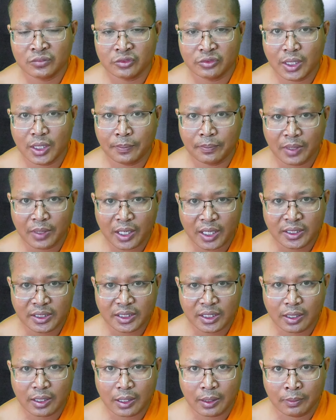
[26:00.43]
viên bên
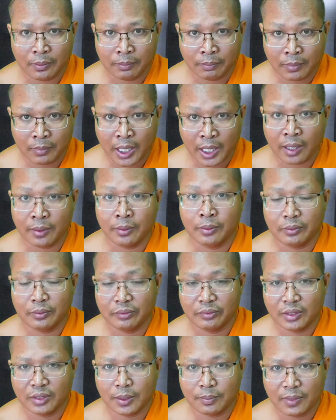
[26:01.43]
chìa mẹ
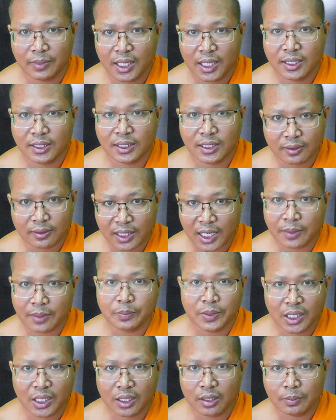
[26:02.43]
đầm bay tàu can
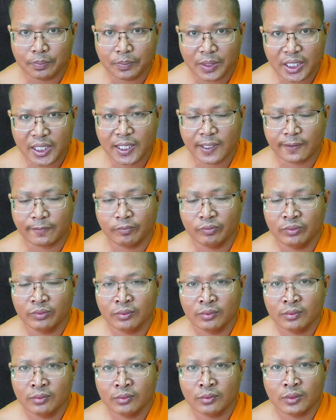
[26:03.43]
tiền là tiền
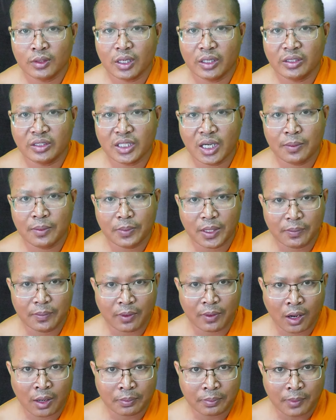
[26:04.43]
đòn chân về
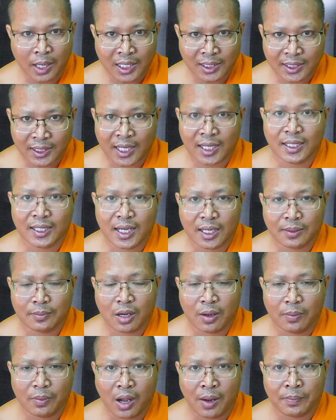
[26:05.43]
bọn bàn tra đằng
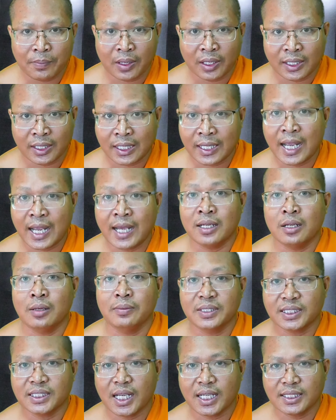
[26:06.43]
máu bọn bậc ca nó
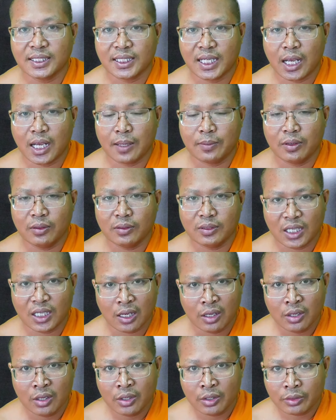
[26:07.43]
và sát na máu cái đó
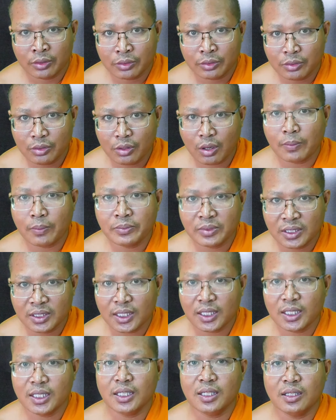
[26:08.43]
nhom
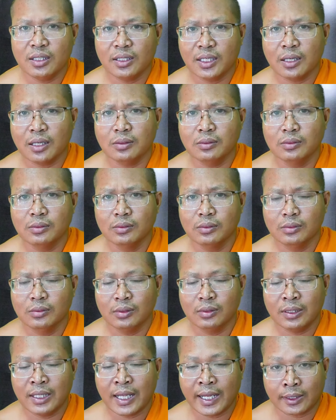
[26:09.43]
nhi nó
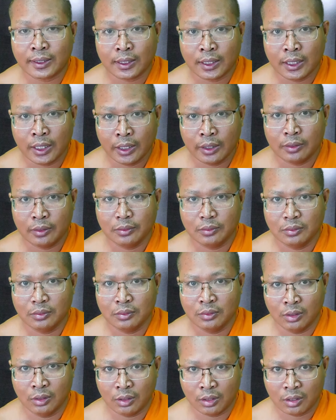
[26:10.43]
lật thị
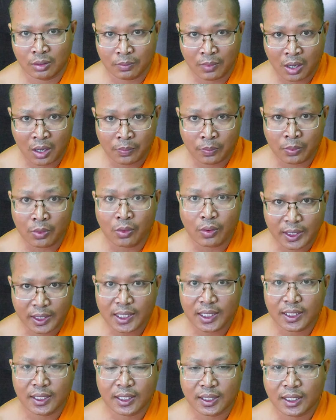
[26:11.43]
rồi bỏ bùa anh
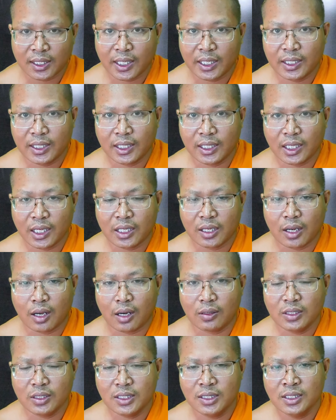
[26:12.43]
để thầy đừng anh
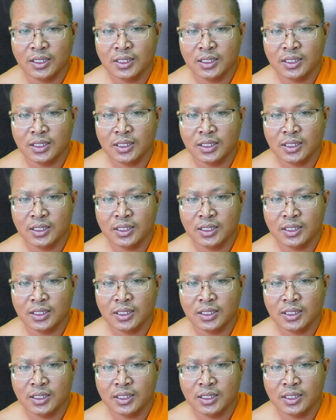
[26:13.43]
ói